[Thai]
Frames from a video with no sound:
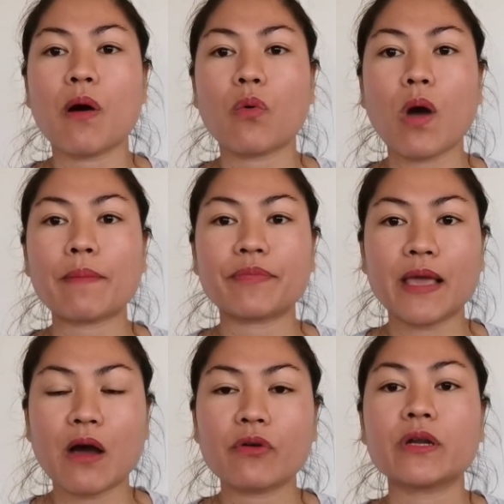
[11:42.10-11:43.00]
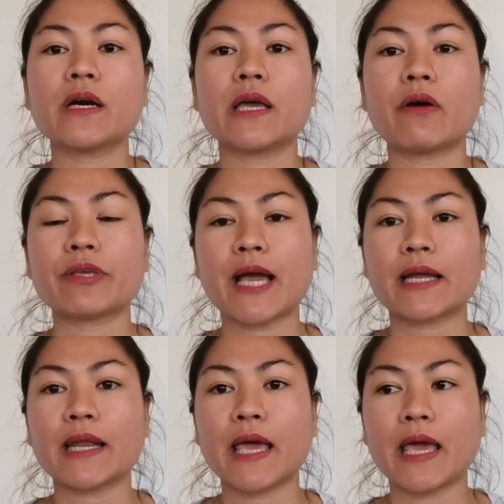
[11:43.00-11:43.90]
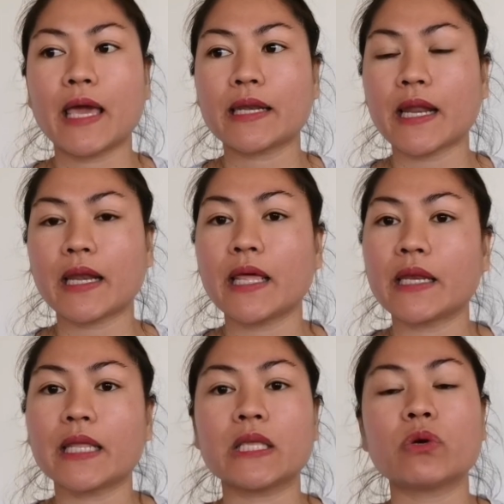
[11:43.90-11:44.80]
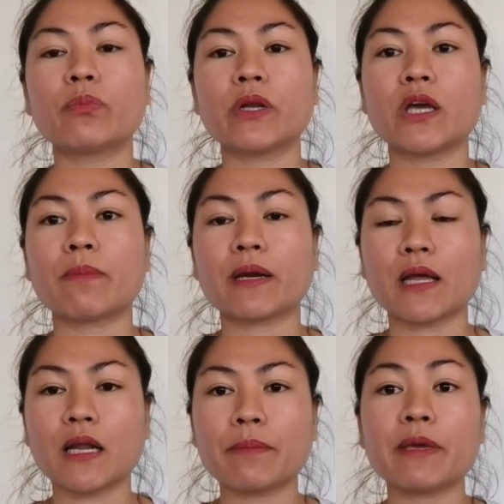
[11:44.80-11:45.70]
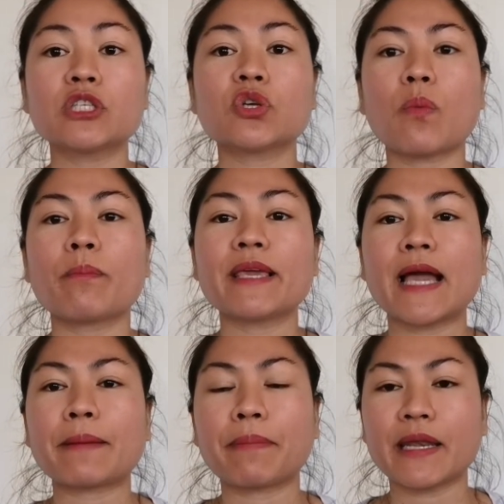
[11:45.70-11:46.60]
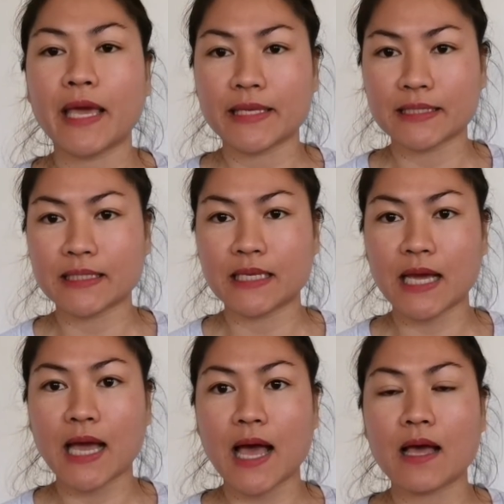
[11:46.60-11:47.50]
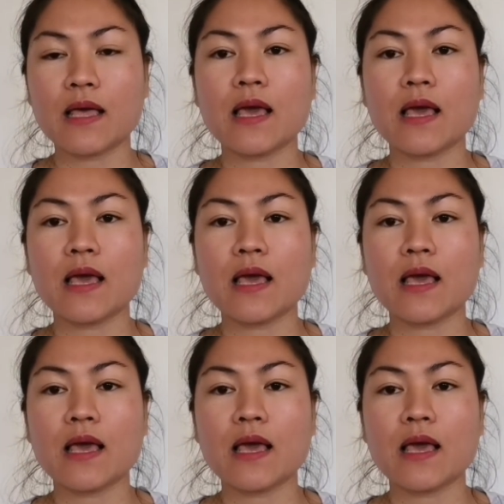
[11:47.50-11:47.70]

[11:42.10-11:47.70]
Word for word: พอความตีเฮาเนยเฮายังแน่เฮ็ดหนั่นเฮ็ดนี่อยู่ผู้เดือมันก็เลยมีจมมียังไปแน่จะสินะคะ